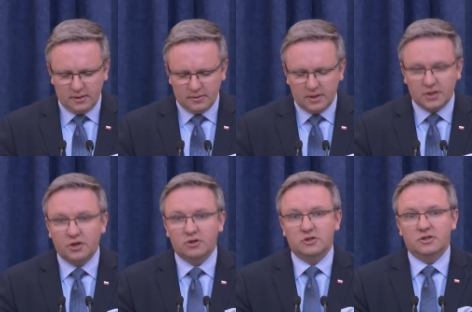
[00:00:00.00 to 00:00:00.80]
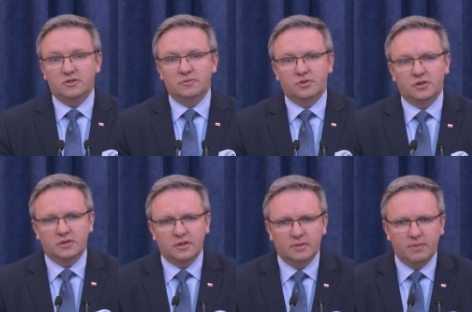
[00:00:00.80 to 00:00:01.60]
Dlatego, że jesteśmy
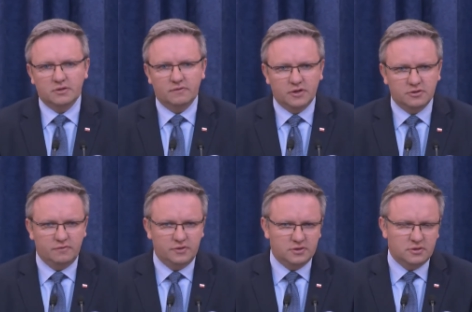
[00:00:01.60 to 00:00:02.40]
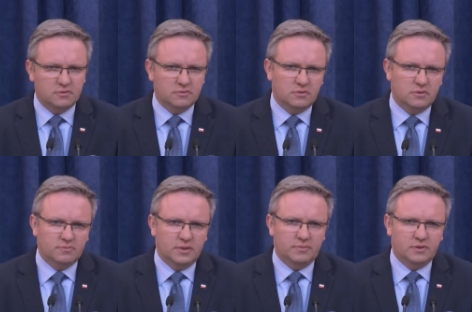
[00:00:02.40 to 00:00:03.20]
przed bardzo ważną wizytą, którą
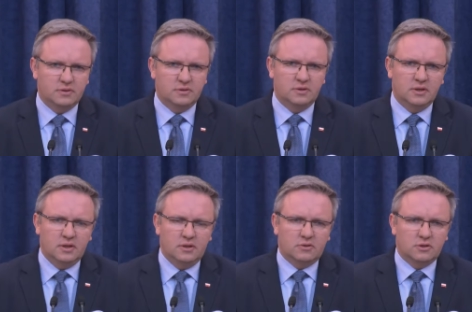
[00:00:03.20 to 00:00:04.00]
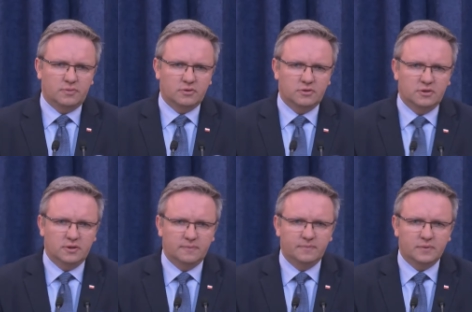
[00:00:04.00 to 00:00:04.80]
Pan Prezydent
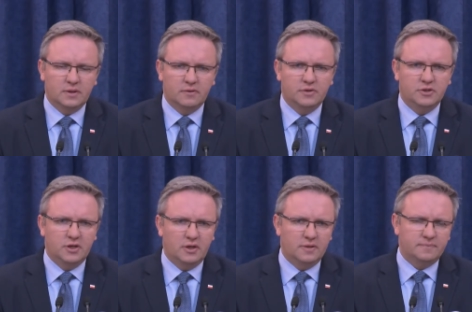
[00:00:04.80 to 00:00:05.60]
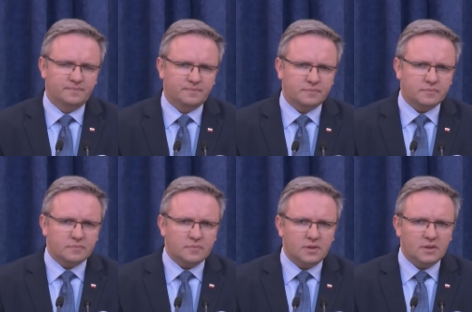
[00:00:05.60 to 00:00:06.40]
rozpocznie w niedzielę,
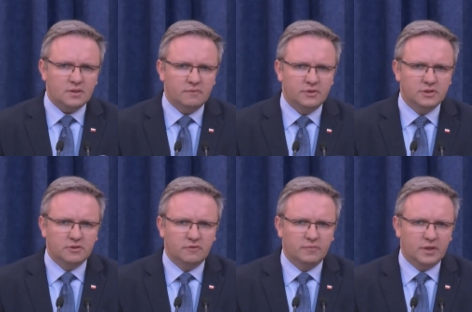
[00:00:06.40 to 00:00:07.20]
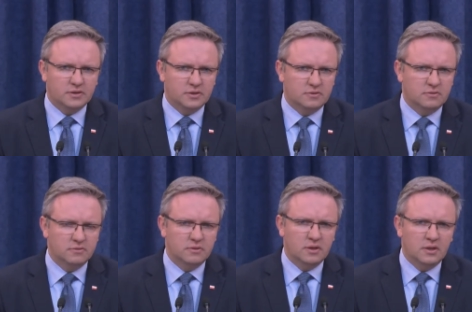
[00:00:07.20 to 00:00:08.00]
wizytą w Meksyku.
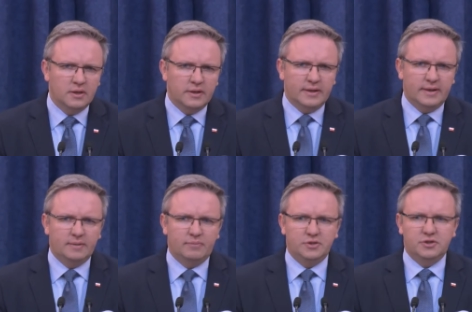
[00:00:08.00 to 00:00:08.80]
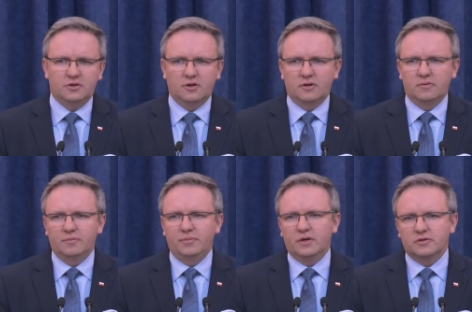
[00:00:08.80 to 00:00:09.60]
Będzie to
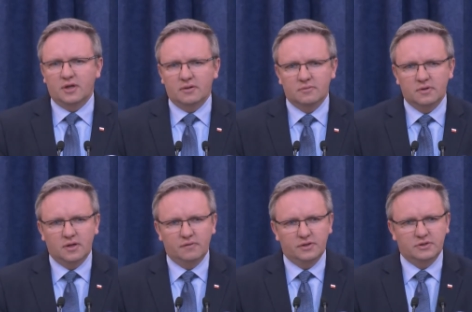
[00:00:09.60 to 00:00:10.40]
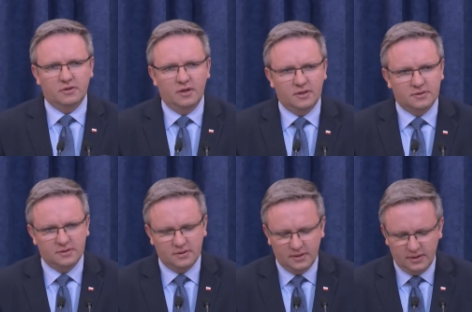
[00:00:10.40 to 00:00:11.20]
pierwsza w historii
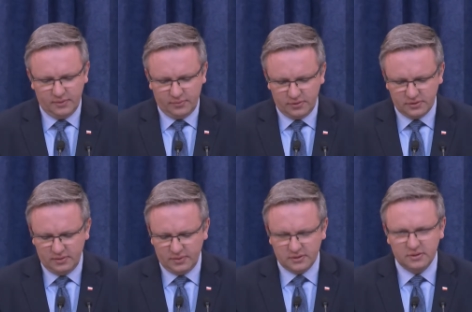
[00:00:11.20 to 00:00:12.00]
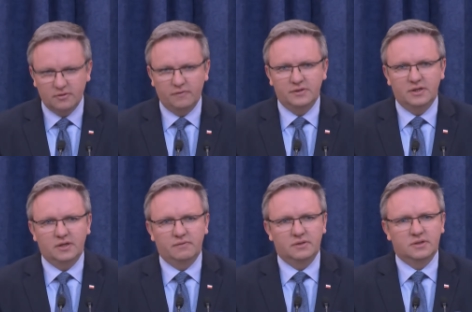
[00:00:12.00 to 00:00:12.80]
relacji Polski-Meksyku oficjalna
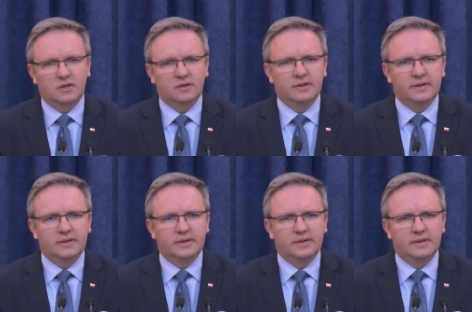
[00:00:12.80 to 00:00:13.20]
wizyta